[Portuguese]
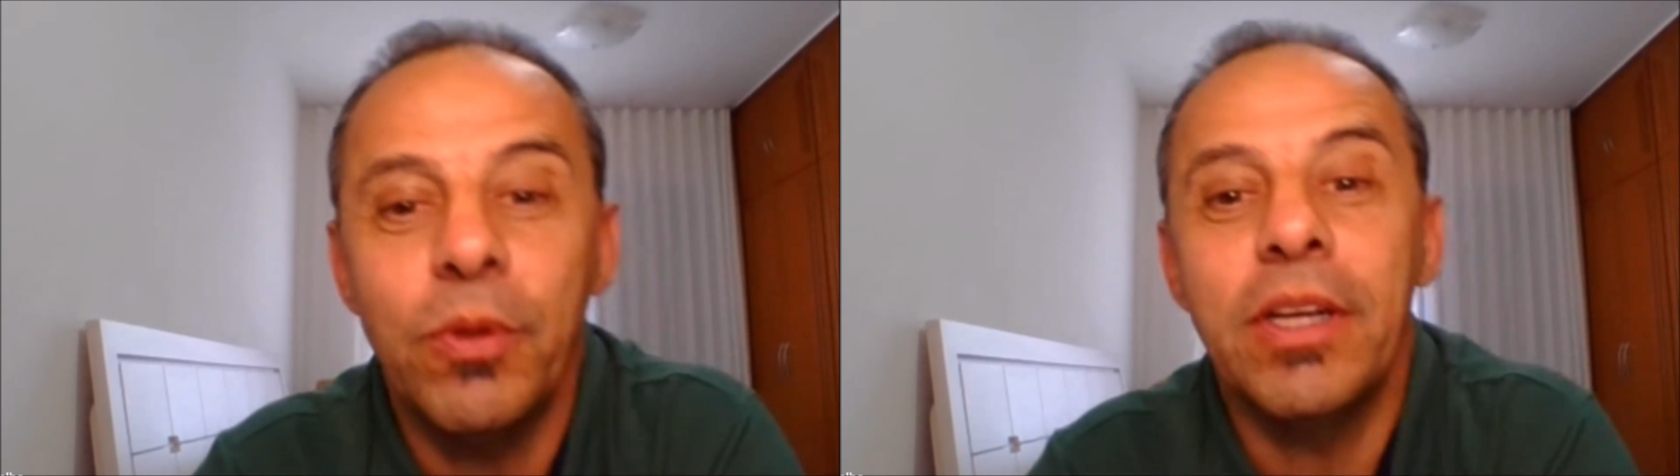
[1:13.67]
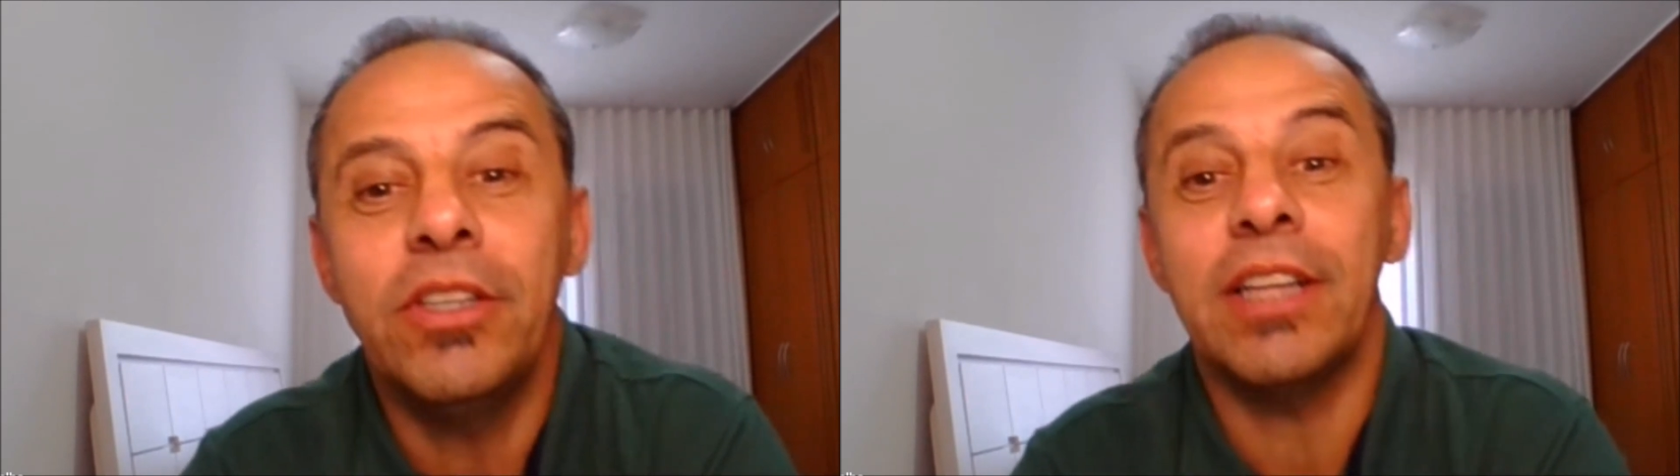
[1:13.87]

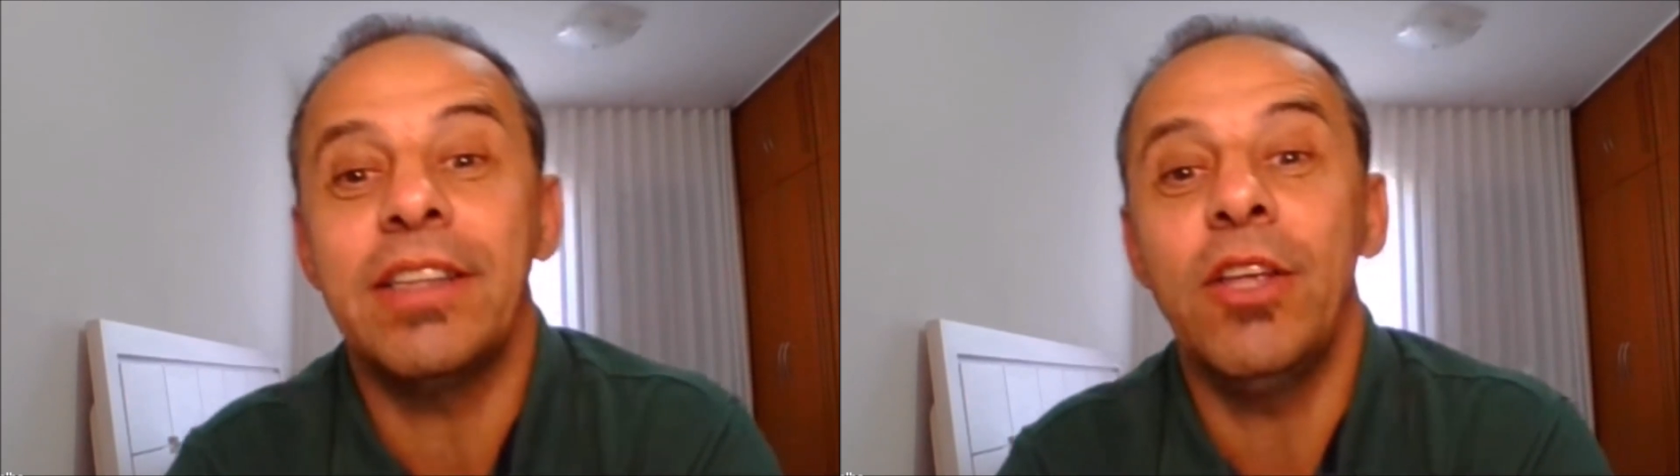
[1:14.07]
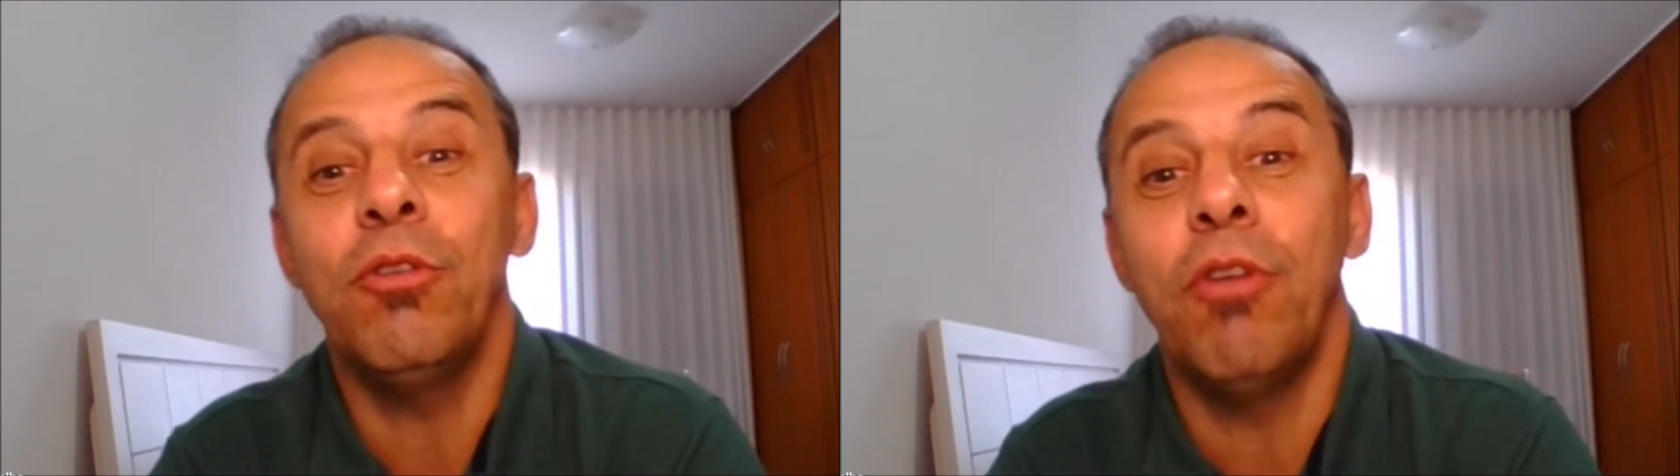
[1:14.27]
porque já
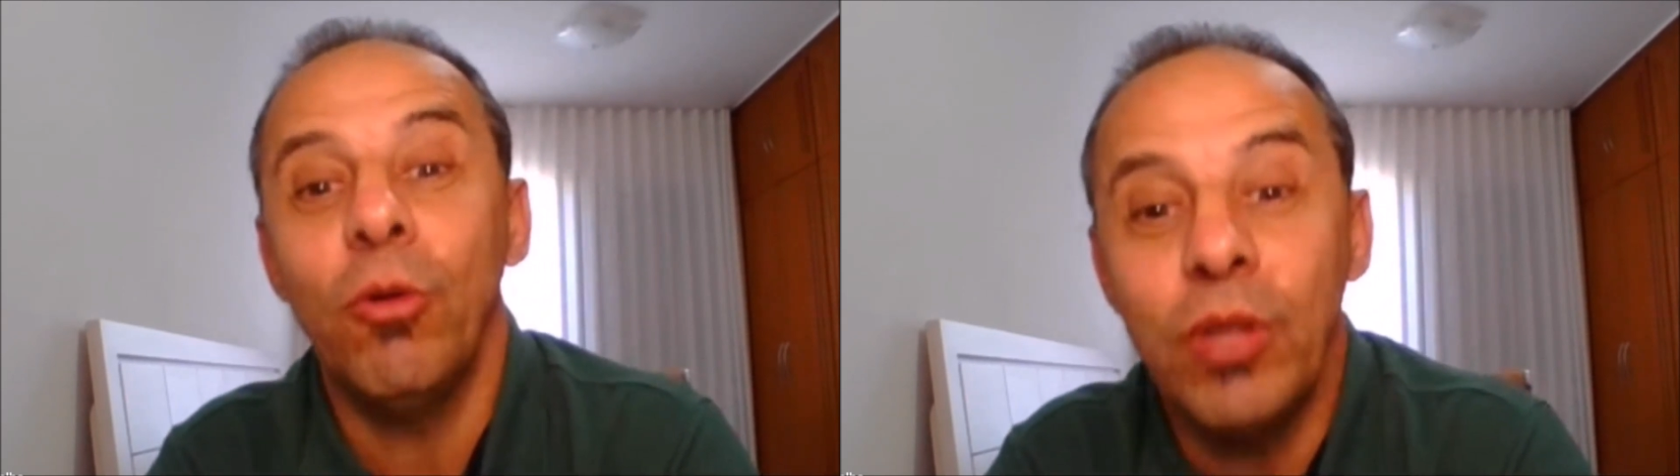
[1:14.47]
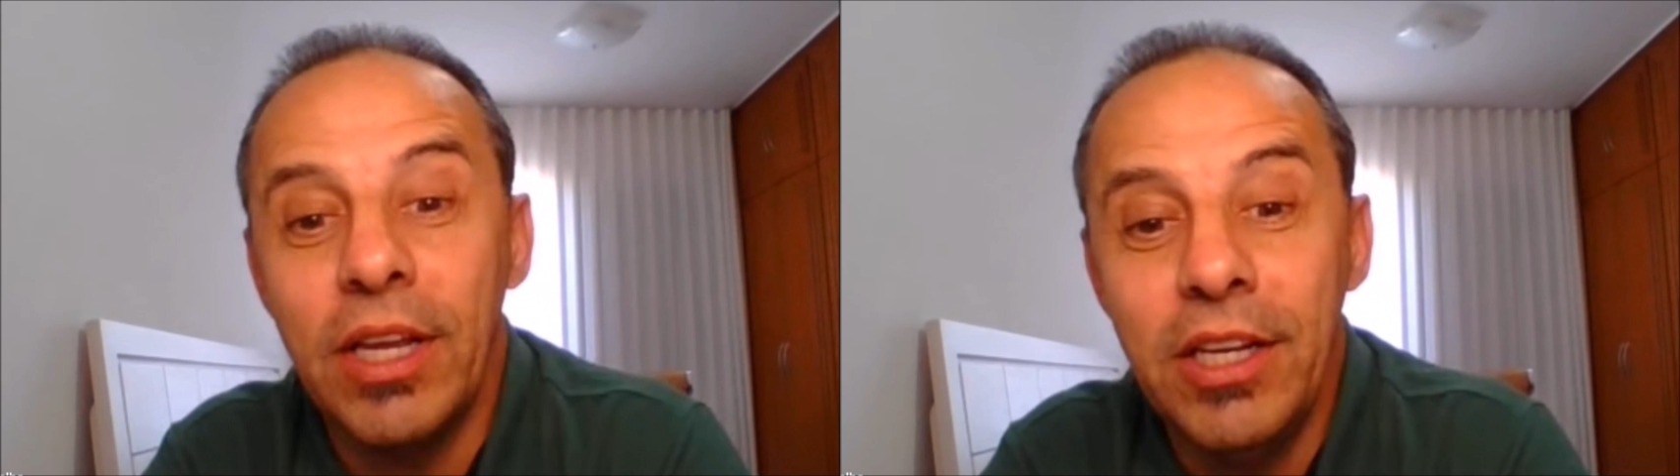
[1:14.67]
tem o
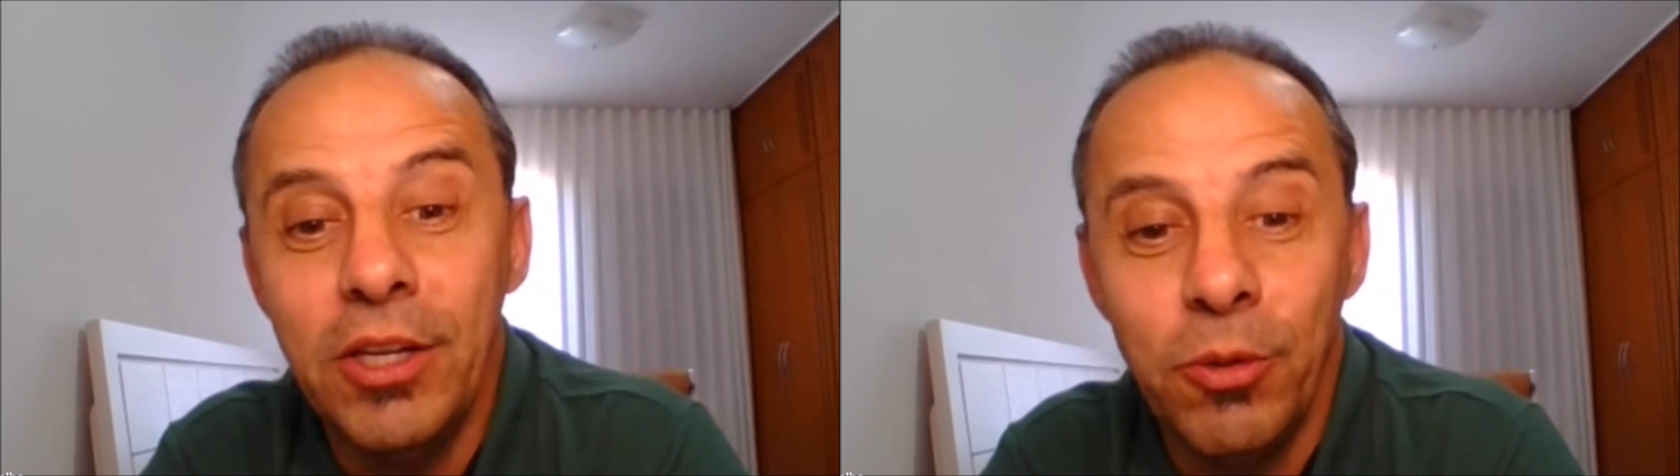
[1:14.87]
Valdeir